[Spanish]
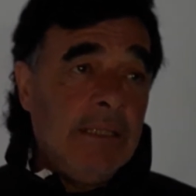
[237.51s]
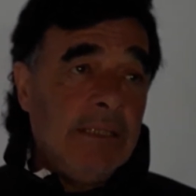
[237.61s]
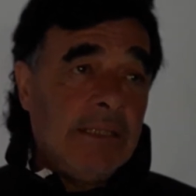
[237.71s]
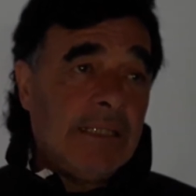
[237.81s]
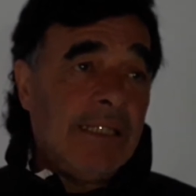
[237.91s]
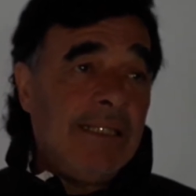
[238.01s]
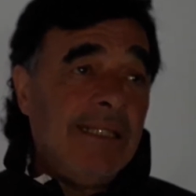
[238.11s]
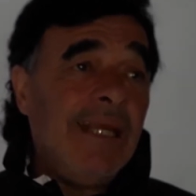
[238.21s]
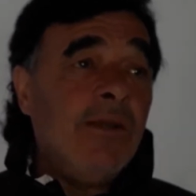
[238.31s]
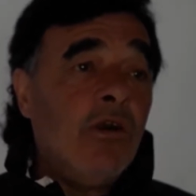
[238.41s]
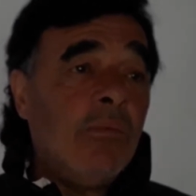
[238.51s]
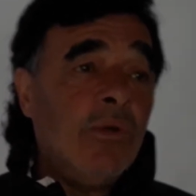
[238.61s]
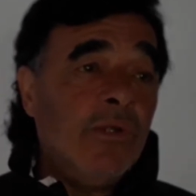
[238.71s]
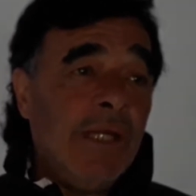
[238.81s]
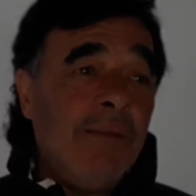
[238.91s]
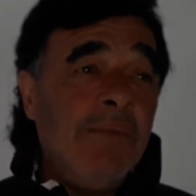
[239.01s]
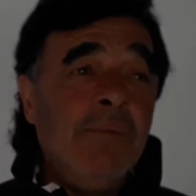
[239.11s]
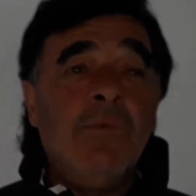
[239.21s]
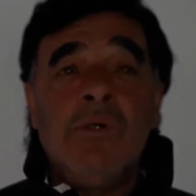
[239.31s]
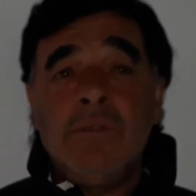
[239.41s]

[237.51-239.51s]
se sentía incómodo y él mismo